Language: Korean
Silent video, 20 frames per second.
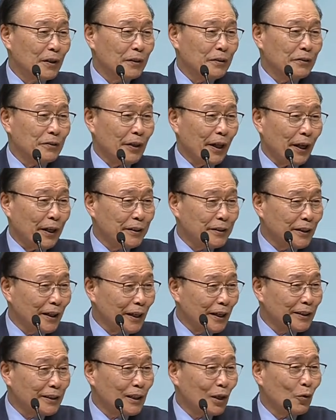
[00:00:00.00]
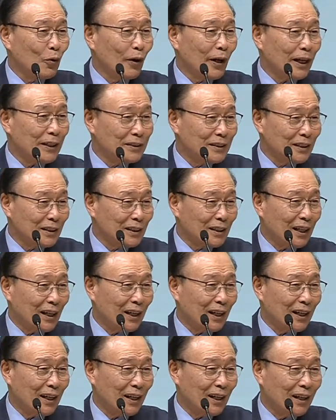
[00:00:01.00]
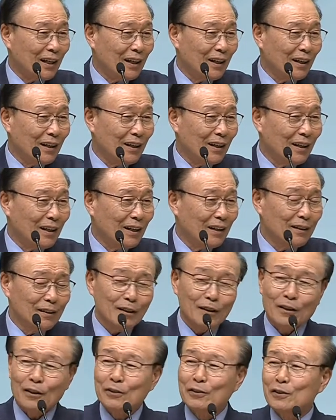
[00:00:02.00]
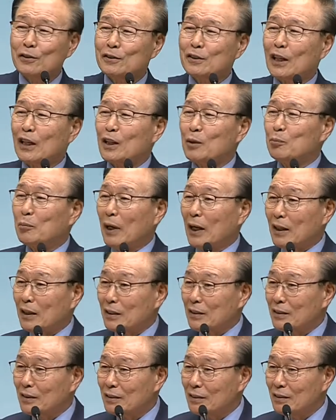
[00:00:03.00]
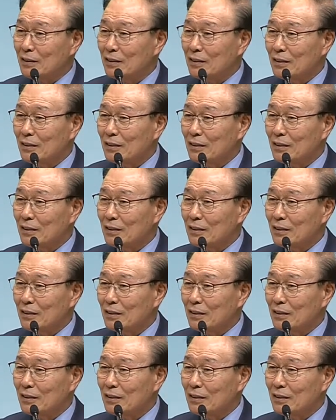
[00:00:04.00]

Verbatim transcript: 내세가 있다고 하니까 어떤 사람 말하기를